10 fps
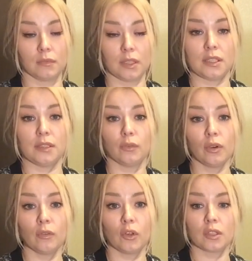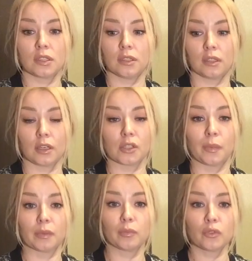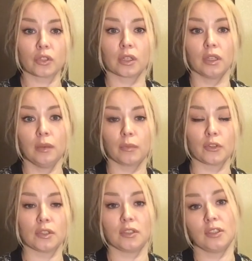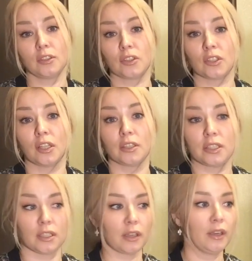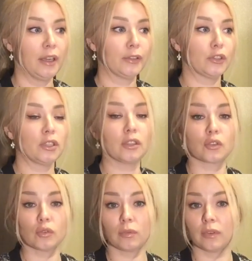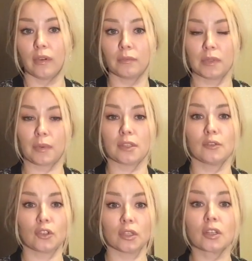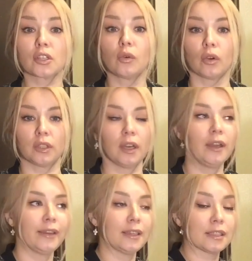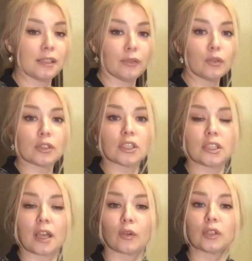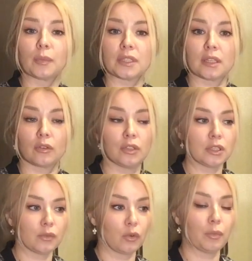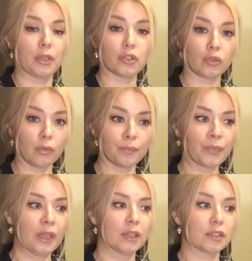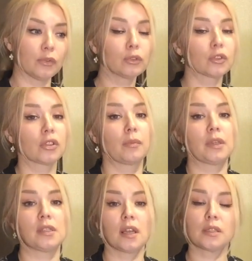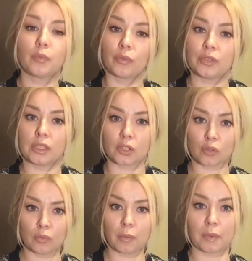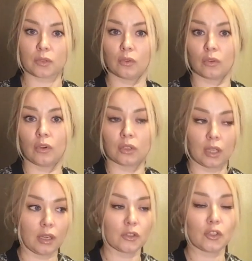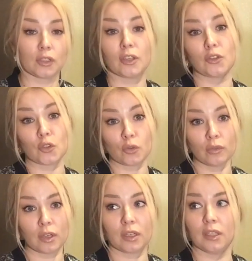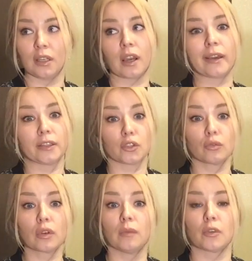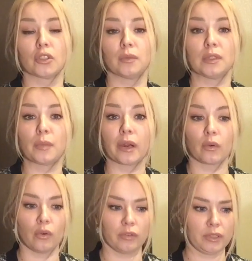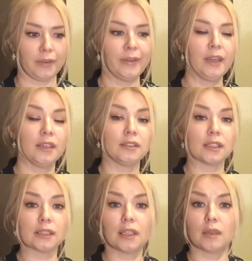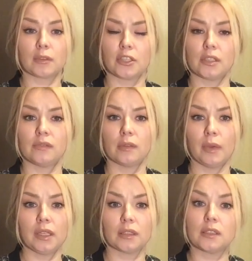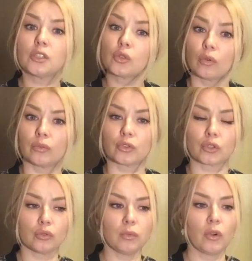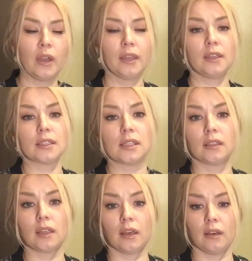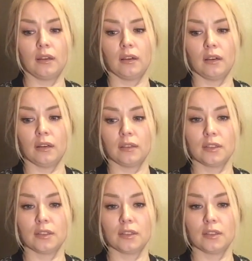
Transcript: остевой волос, и также подпушек, и просто сделается залысина. То есть эта шуба вам не прослужит даже года, если вы услышите какой-то посторонний звук. Причем звук нужно определять по всей шубе, поскольку она сшита из шкурок, и какая-то шкурка может быть бракованная. Никогда не обращайте внимания на дешевую шубу, если она э, самая